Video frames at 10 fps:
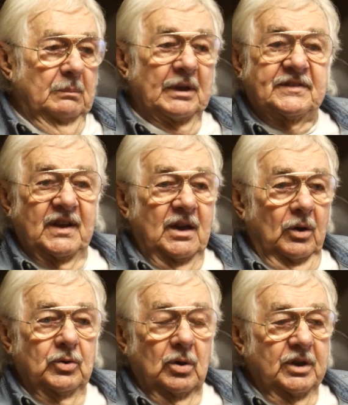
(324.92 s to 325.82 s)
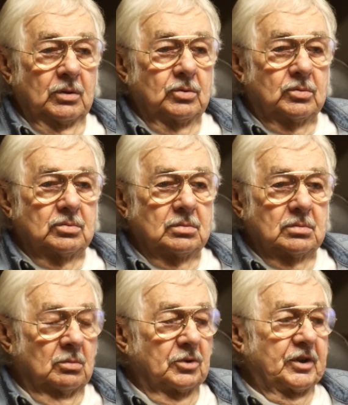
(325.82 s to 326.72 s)
Pas de scénario, rien du tout.
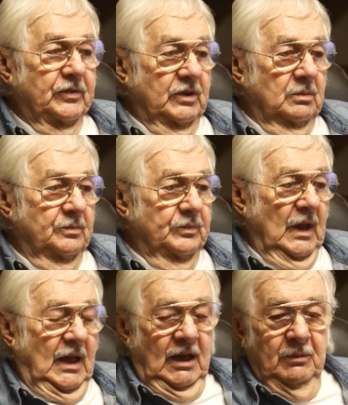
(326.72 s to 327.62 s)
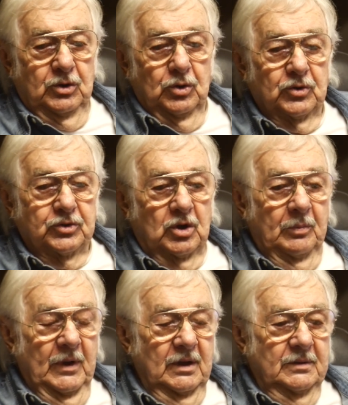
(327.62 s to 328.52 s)
On monte un film. Et mes deux autres
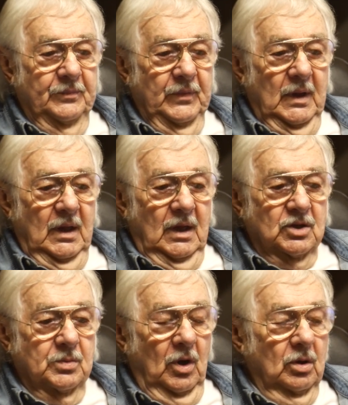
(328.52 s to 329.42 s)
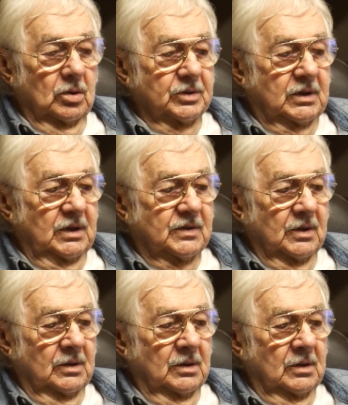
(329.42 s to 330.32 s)
copains, je me rends compte qu'ils
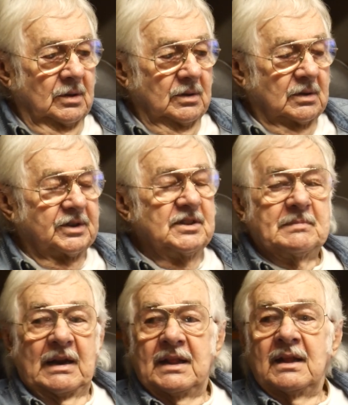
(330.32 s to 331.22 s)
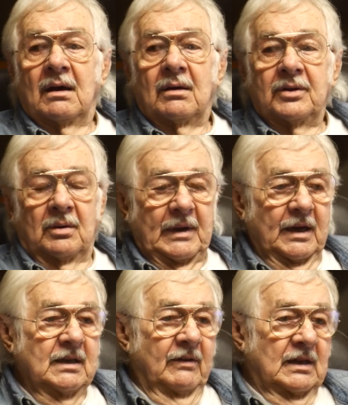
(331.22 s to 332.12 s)
se, quand ils se baladaient dans,
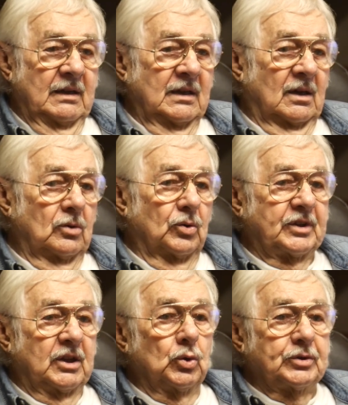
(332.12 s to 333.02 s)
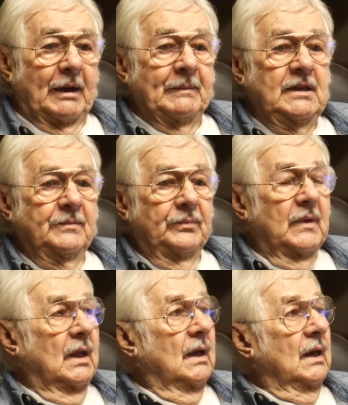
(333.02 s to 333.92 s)
Paris, ils rencontraient d'autres amis.
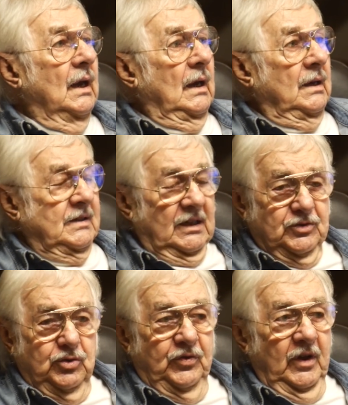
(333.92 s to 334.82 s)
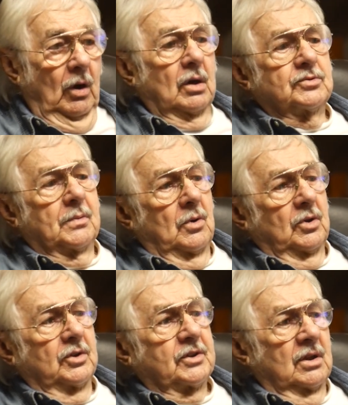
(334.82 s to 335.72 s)
Ils disaient Qu'est-ce que tu fais oh, En ce moment, on
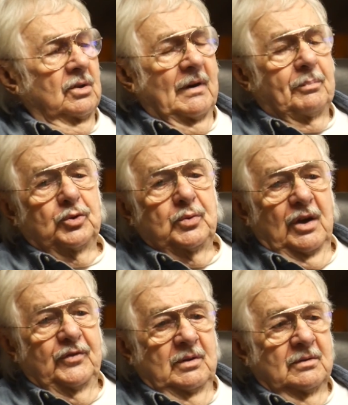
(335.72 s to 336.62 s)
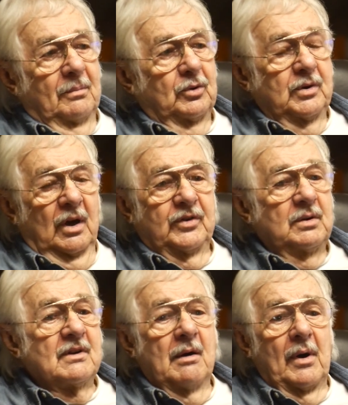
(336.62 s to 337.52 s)
est en train, on va produire un film, on va produire un film.
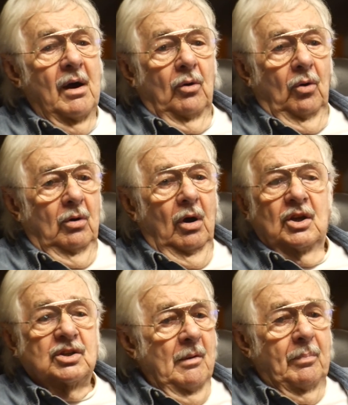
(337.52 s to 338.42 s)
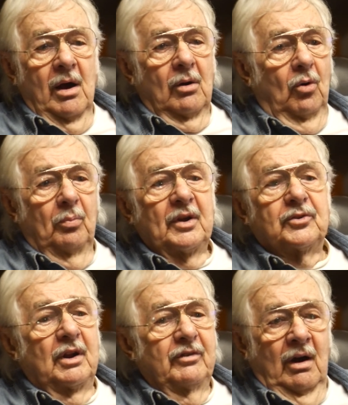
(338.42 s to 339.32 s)
Ils n'avaient pas un rond, pas un rond,
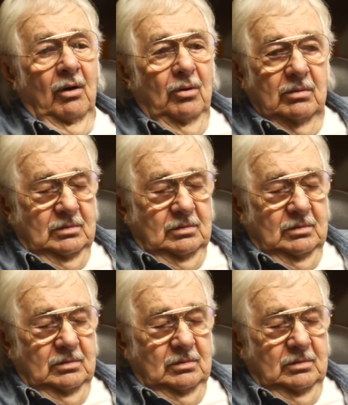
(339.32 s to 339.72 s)
personne n'avait un rond.